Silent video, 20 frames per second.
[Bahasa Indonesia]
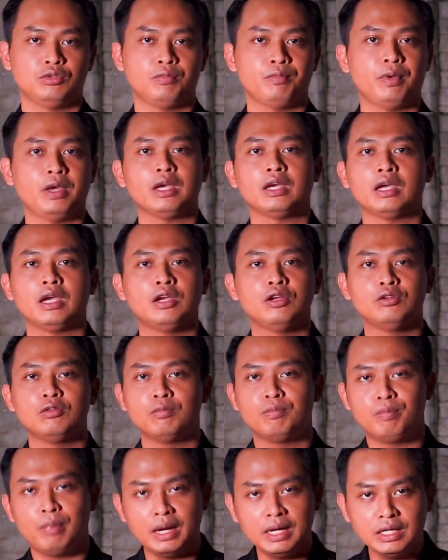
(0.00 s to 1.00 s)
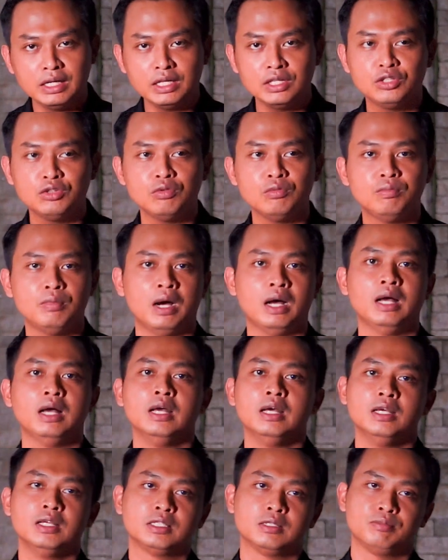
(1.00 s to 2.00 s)
supaya kehidupannya diubah
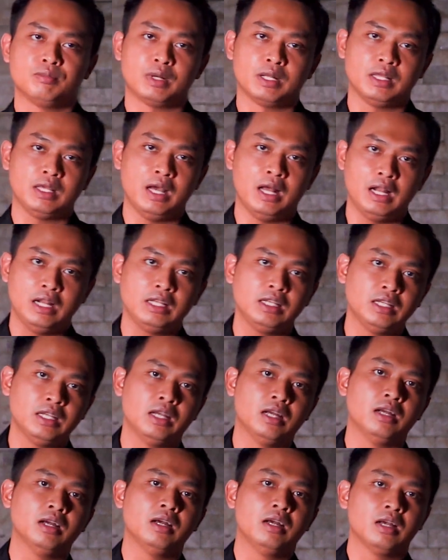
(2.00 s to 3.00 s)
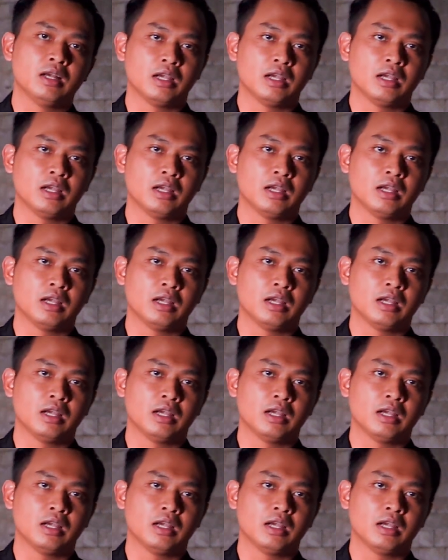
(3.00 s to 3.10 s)
seperti halnya